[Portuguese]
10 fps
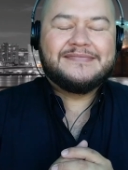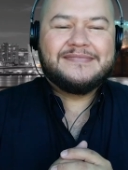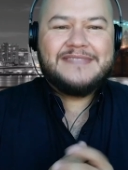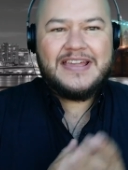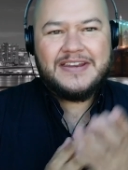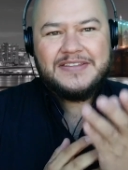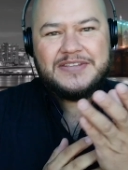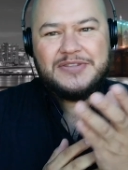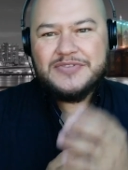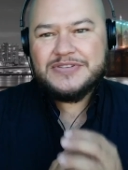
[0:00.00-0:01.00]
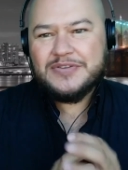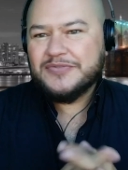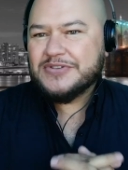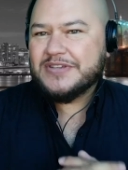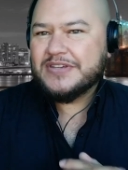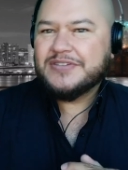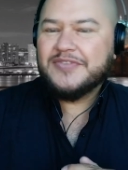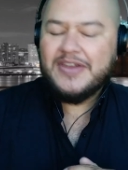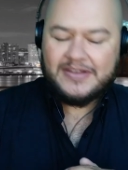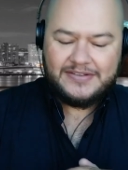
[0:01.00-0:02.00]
E agradecendo você onde você estiver,